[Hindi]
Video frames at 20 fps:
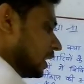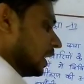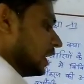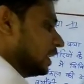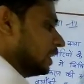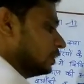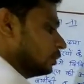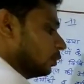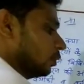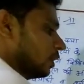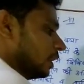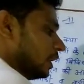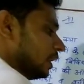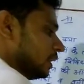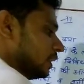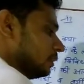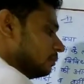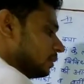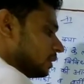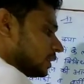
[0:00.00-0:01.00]
था इन्होंने
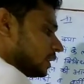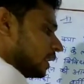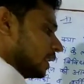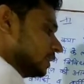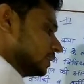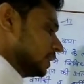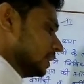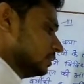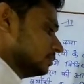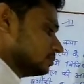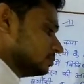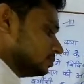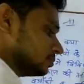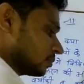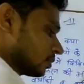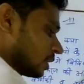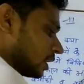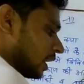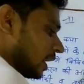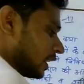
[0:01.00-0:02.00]
ही बताया था
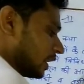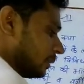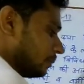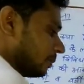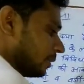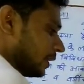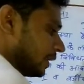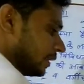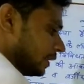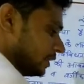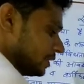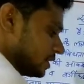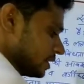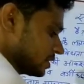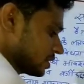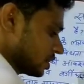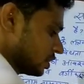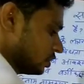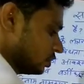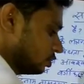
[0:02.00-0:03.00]
आगे पढ़ेंगे
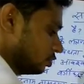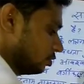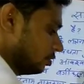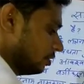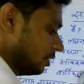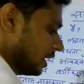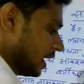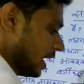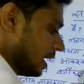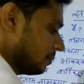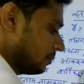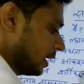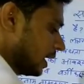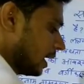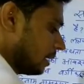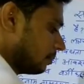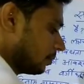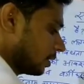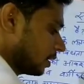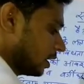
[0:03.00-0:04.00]
जस्ट द्विनाम
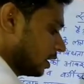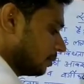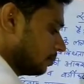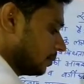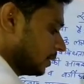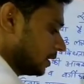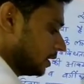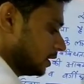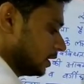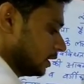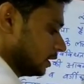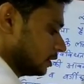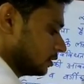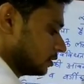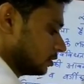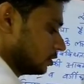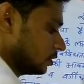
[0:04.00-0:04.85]
नामकरण पद्धति